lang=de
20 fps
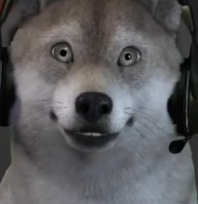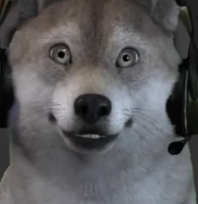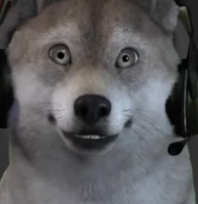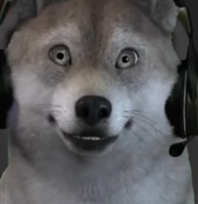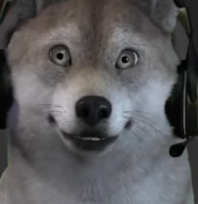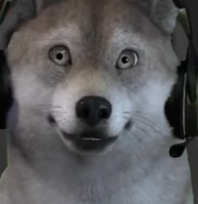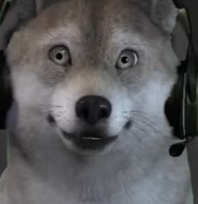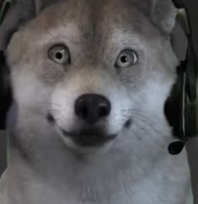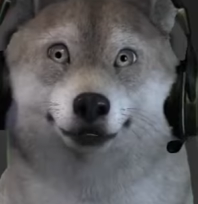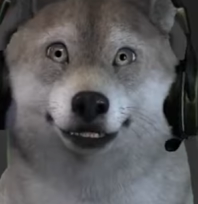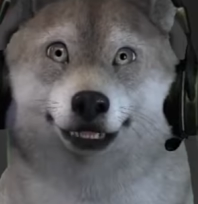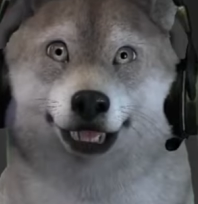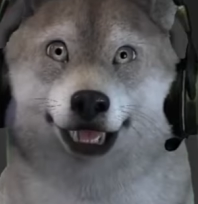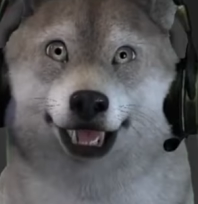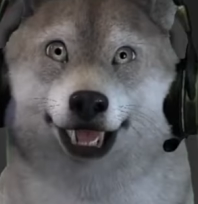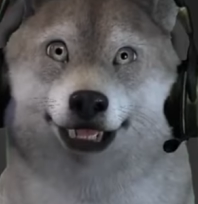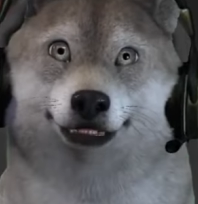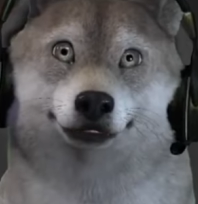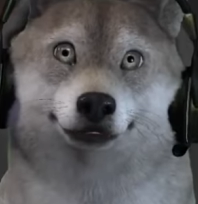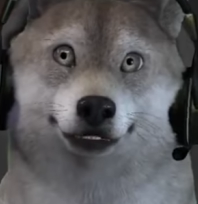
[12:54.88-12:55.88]
Und dann
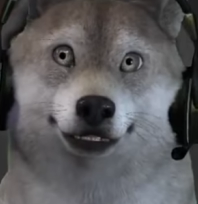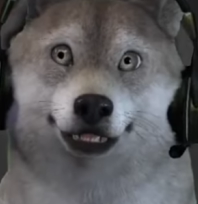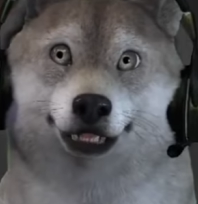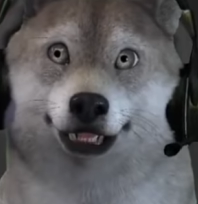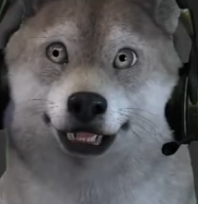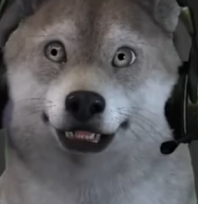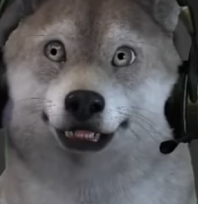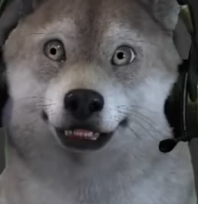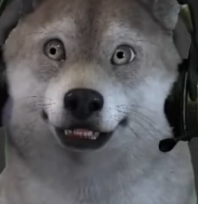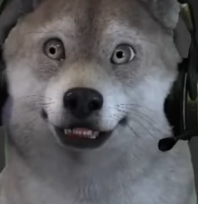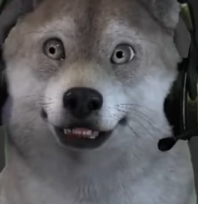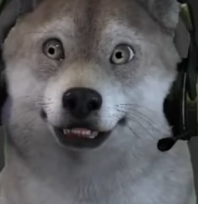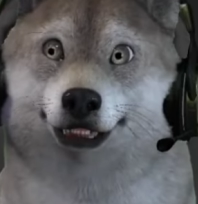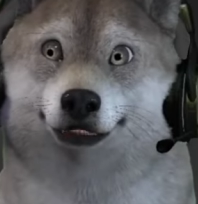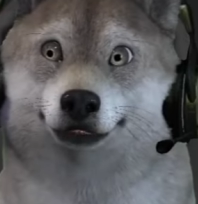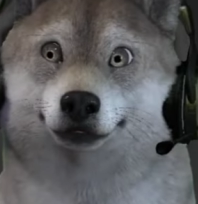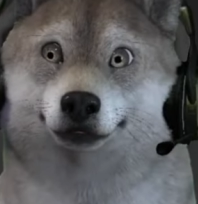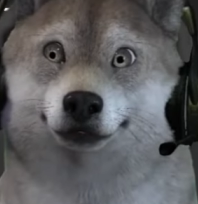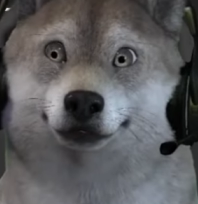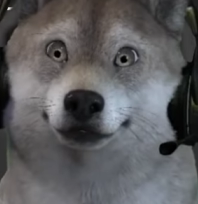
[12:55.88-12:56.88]
einmal den, äh,
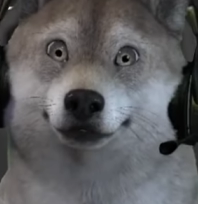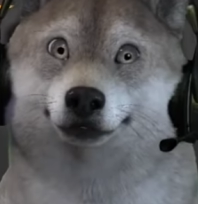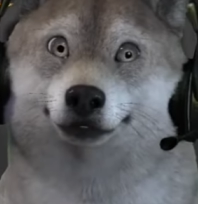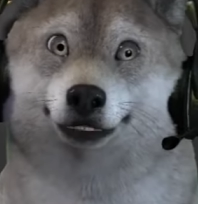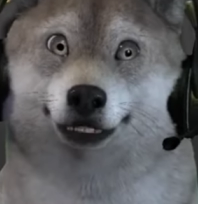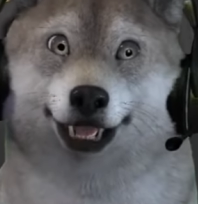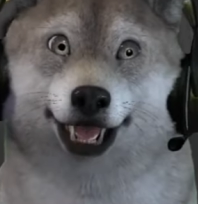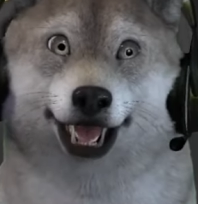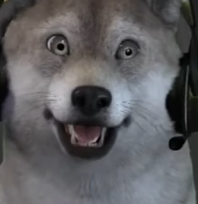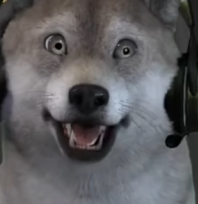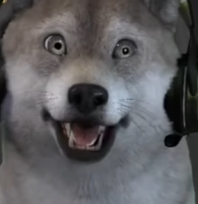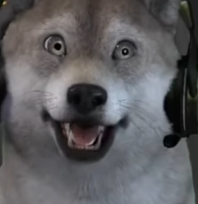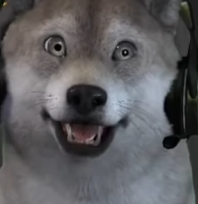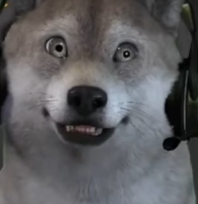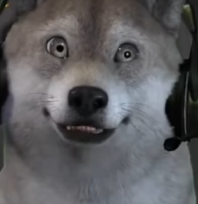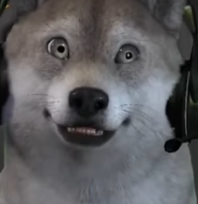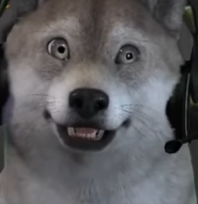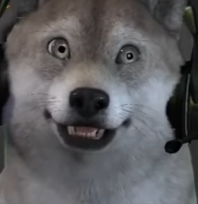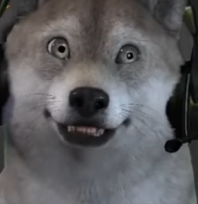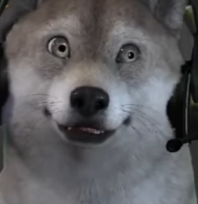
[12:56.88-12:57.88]
das
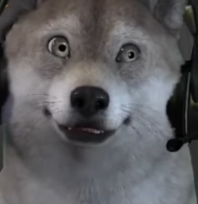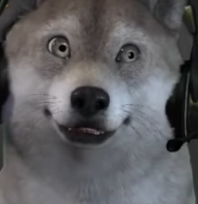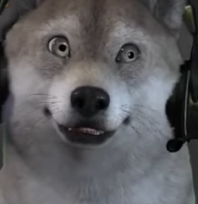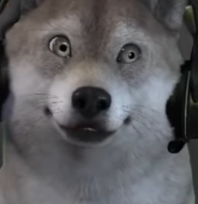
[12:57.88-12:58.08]
Schneidwerk noch.